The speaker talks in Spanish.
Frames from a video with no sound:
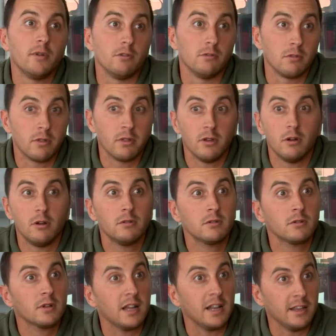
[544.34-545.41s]

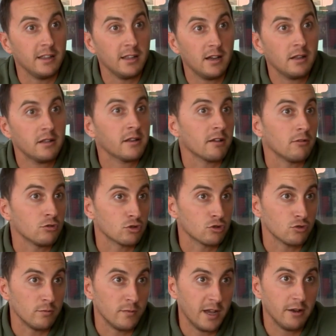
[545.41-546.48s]
producción, calidad,
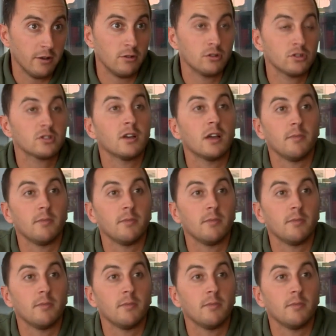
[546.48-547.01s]
recursos humanos,